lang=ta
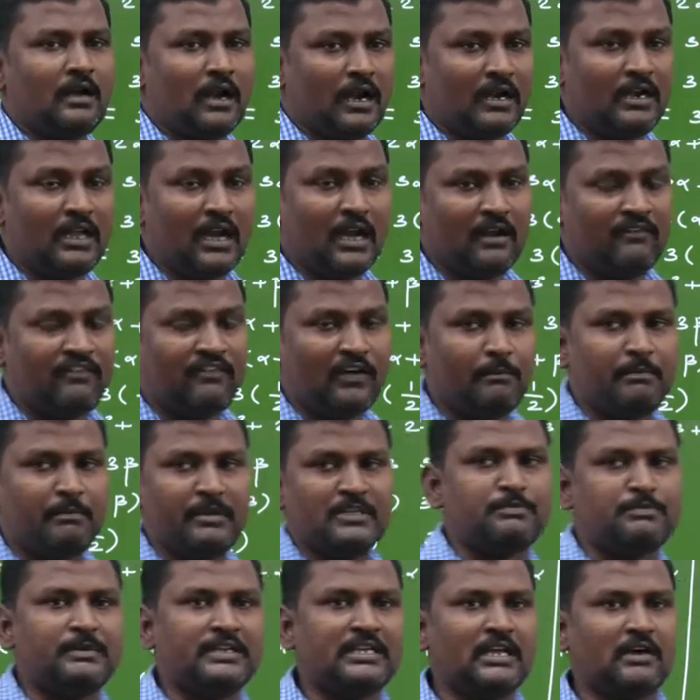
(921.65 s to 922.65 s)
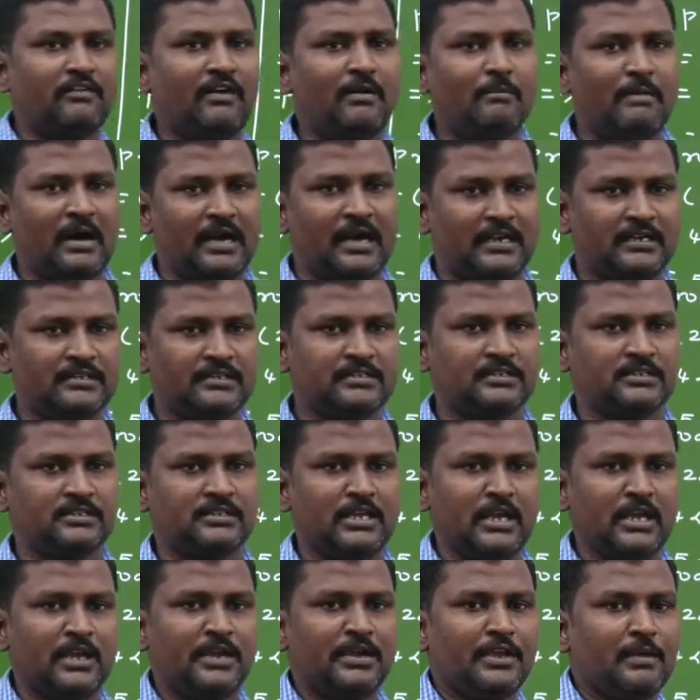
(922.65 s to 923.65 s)
alpha ஆல்ஃபா ப்ளஸ் பீட்டாவாக மாறிடுச்சு
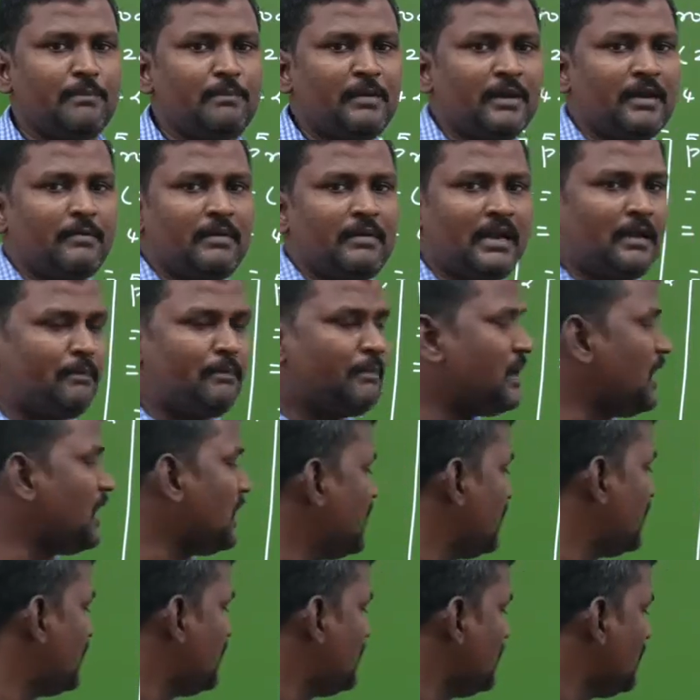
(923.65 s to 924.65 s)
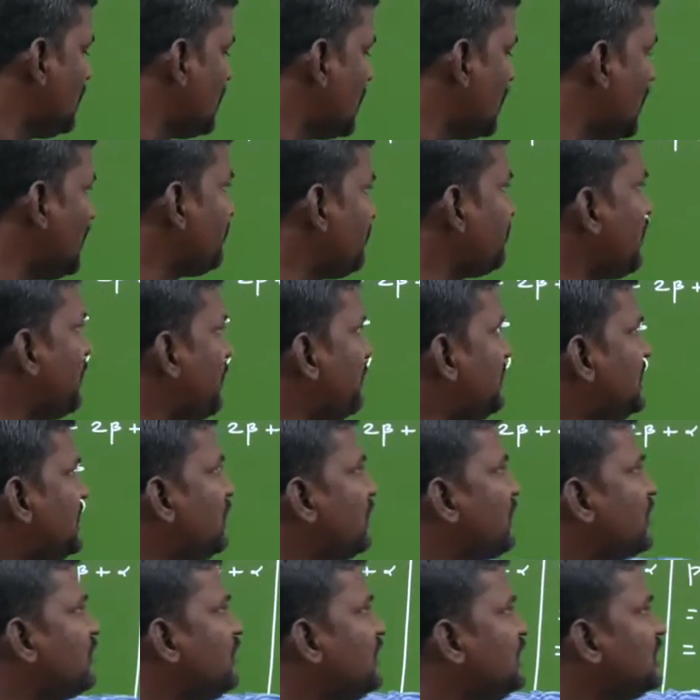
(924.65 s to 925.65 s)
இப்போ நம்ம என்ன பண்ணலாம் ஆல்ஃபா பீட்டா
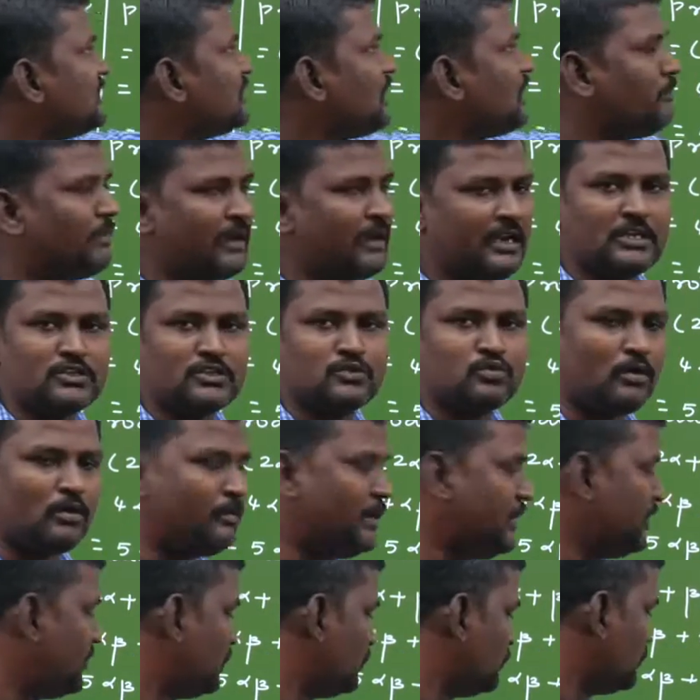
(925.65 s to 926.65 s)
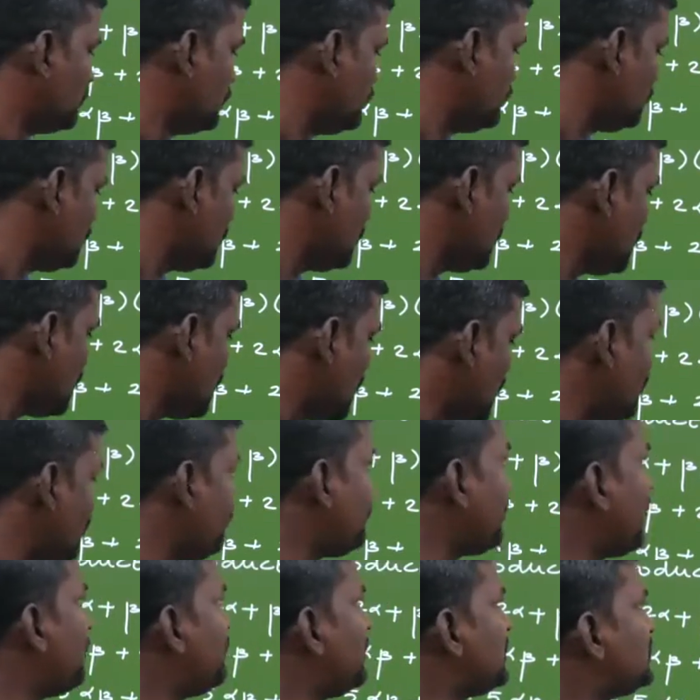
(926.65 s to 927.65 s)
வர வேண்டிய இடத்துல மைனஸ் ஒன் பை டூவும்
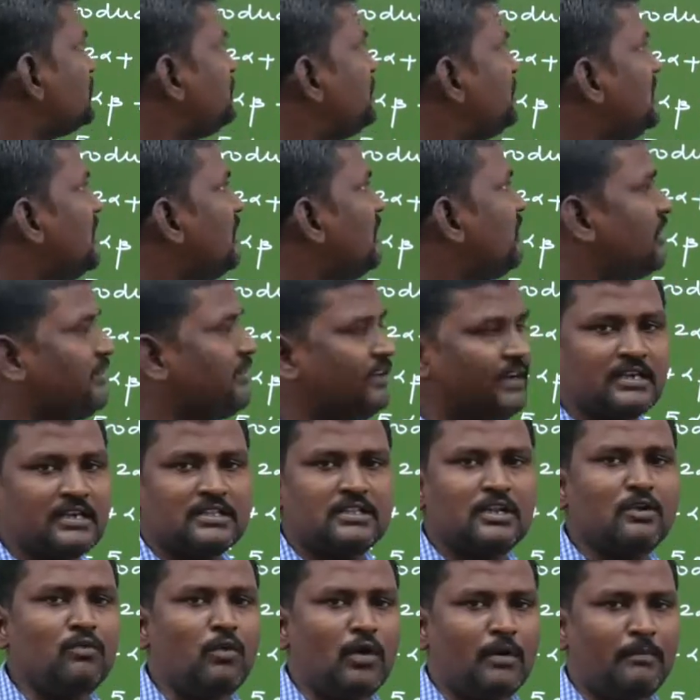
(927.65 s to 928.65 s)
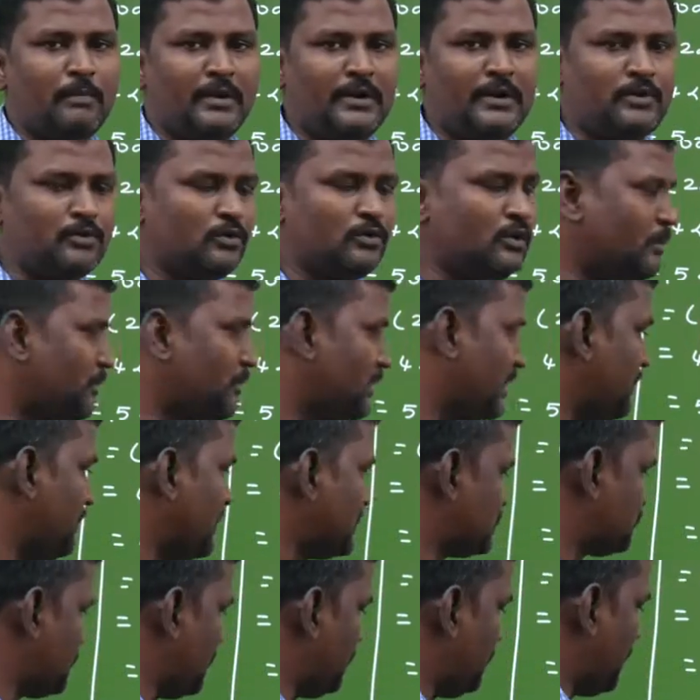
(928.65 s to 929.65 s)
ஆல்ஃபா ப்ளஸ் பீட்டா வர வேண்டிய இடத்துல ஒன் பை டூ நம்ம
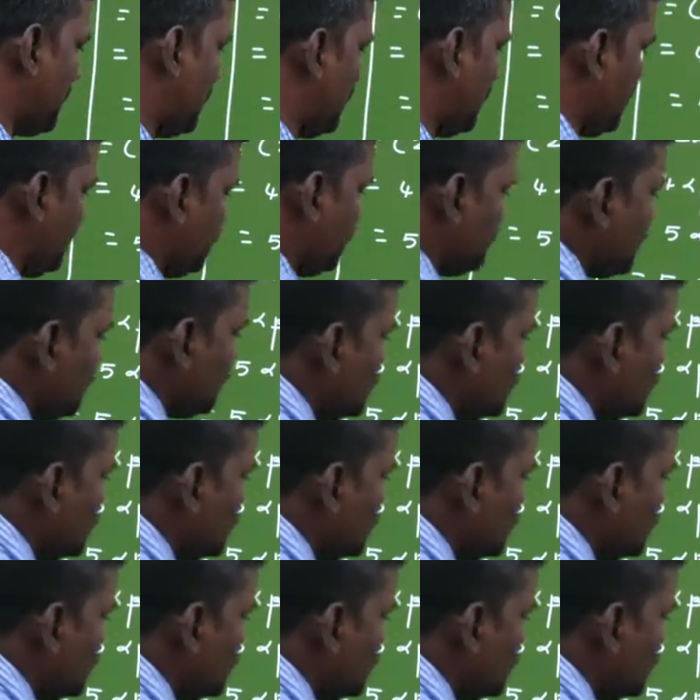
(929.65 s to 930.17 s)
ரீப்ளேஸ்மெண்ட் பண்ணலாம்